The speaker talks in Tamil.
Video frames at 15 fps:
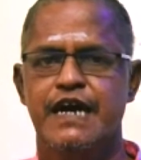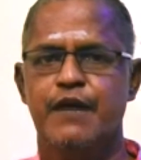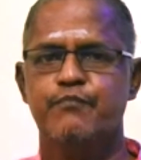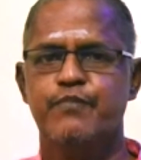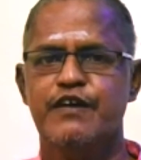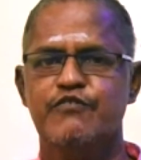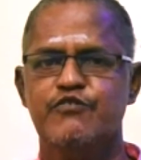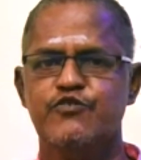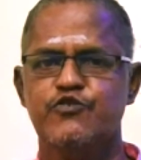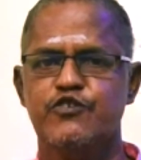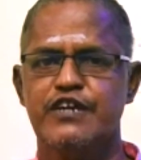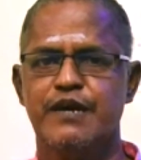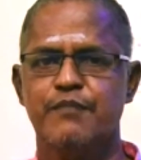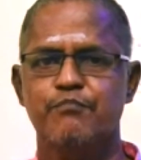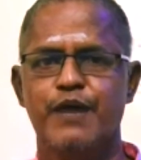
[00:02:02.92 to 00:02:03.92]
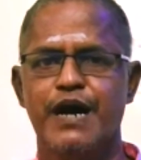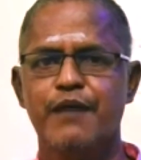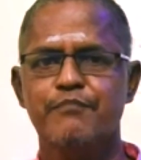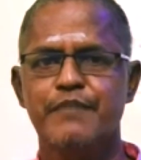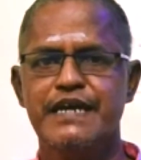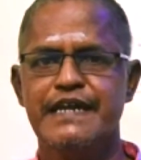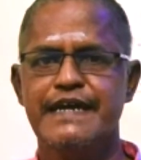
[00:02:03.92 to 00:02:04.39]
அப்பா அவன் சொன்னான்
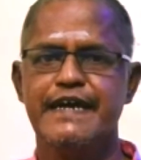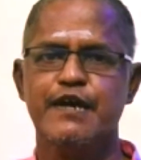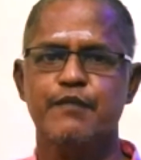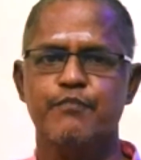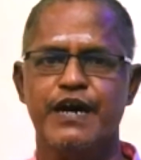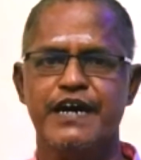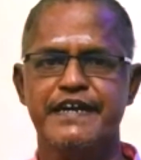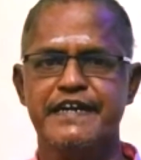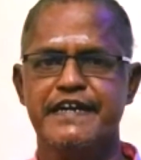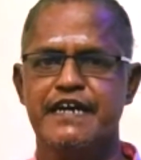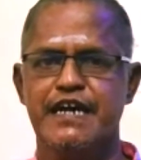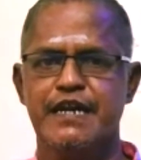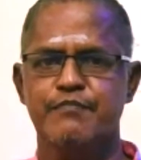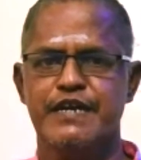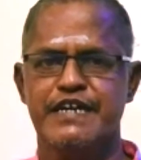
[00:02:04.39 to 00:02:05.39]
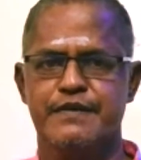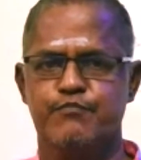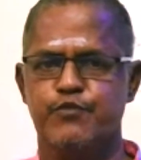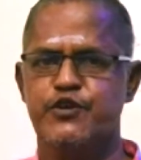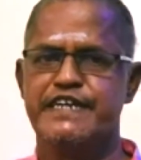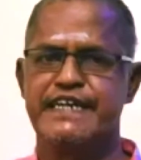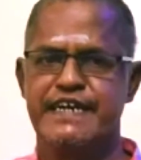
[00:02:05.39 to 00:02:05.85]
பாம்பேயில் எங்கள் பாட்டி காலமாயிட்டு
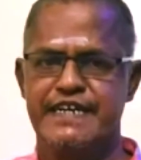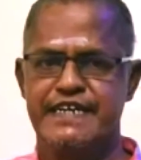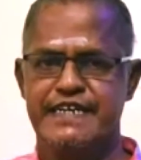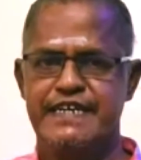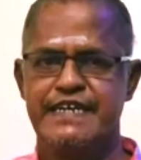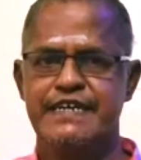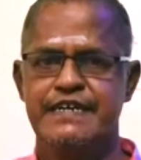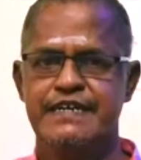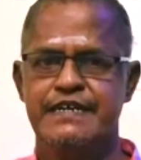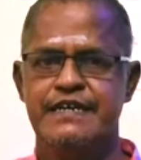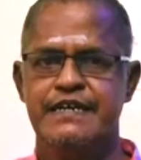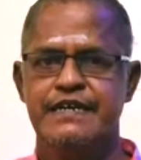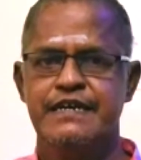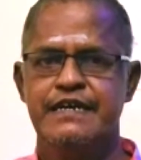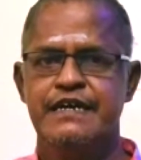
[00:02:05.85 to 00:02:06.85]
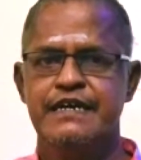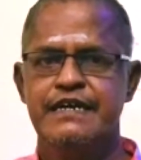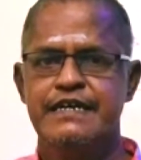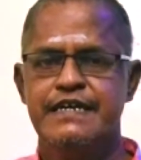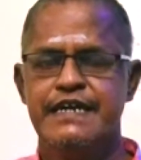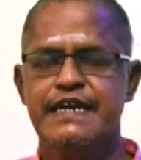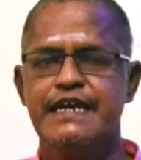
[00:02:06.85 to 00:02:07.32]
போயிட்டாங்க
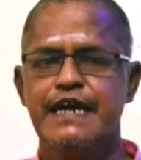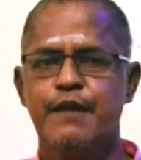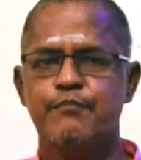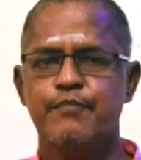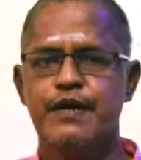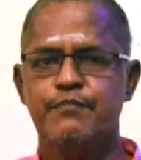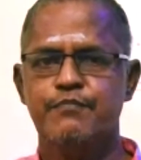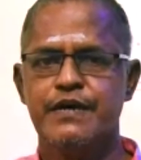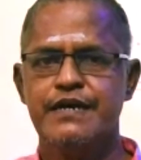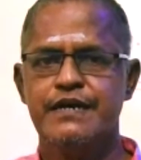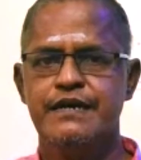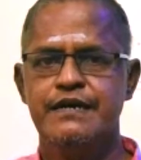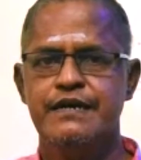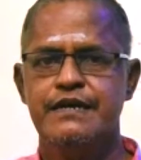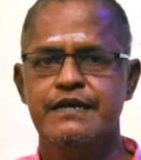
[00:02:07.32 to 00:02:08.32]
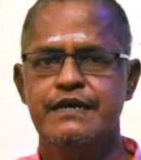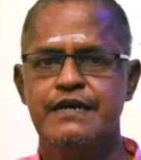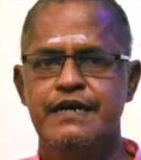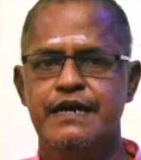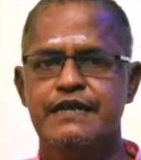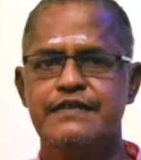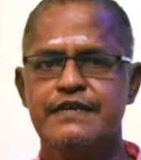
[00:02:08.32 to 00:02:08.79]
எங்கள் அப்பா அம்மா
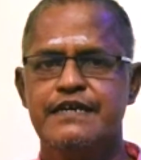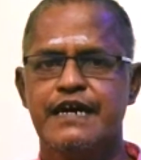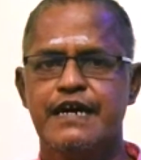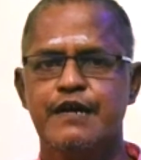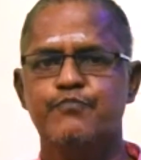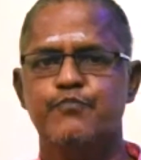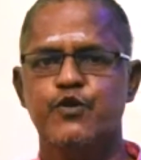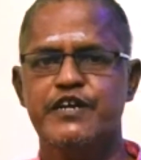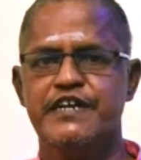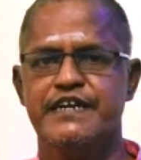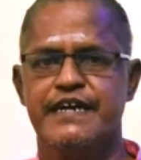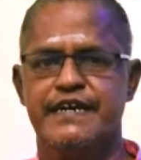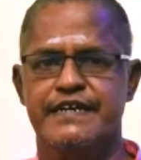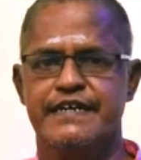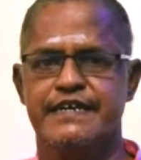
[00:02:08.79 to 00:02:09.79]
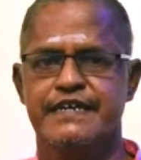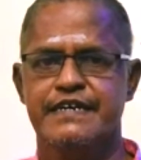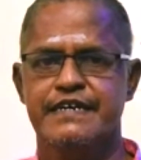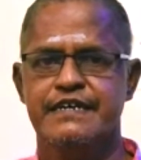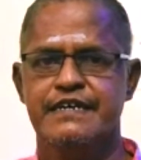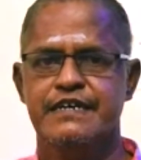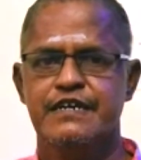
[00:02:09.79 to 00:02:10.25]
அதுக்காக போயிருக்காங்க
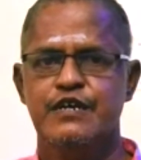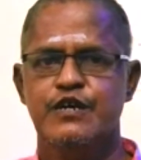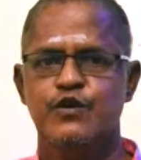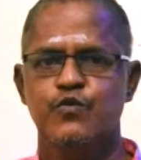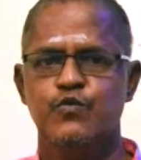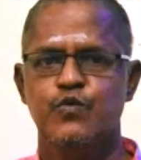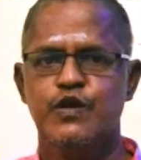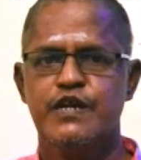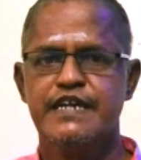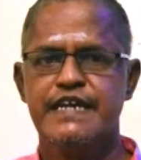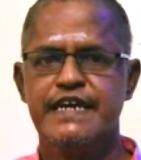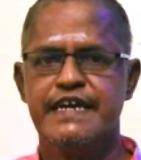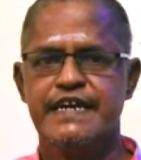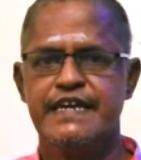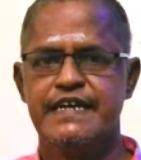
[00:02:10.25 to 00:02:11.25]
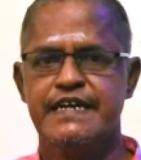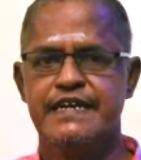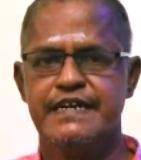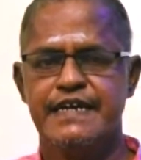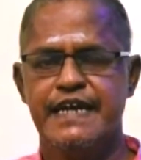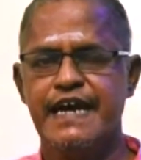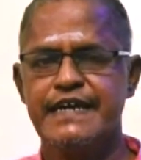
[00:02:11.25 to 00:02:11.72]
உடனே
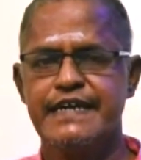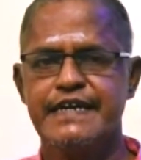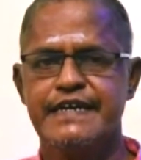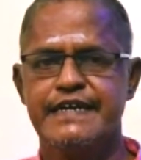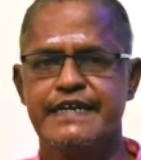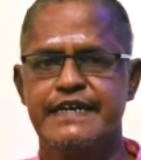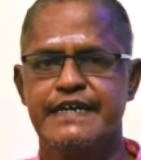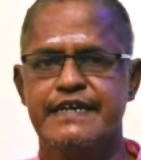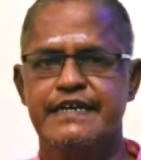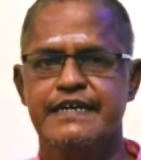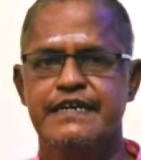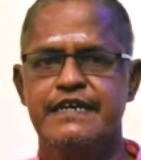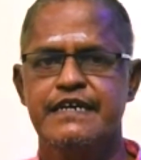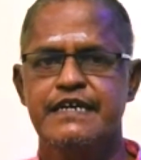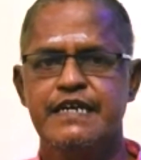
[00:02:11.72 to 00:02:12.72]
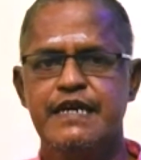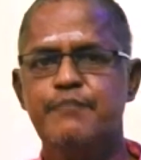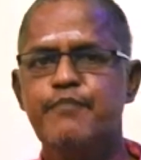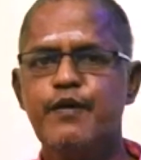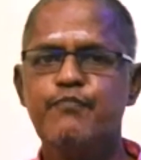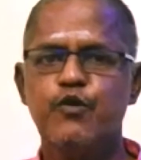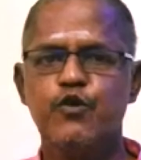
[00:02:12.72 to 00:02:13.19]
நான் கேட்டேன்
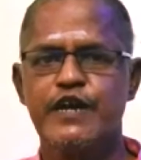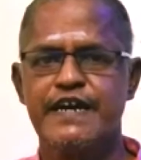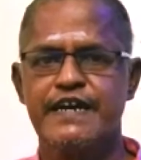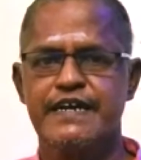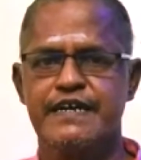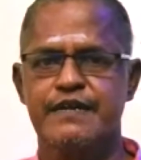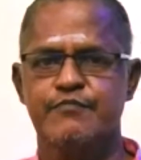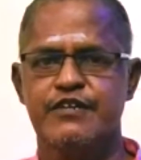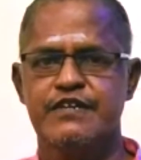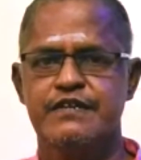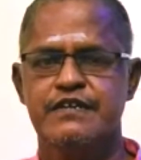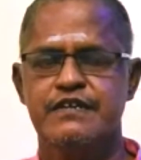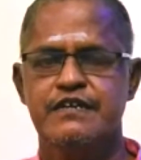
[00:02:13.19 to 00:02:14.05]
எப்போ போனாங்க அப்படி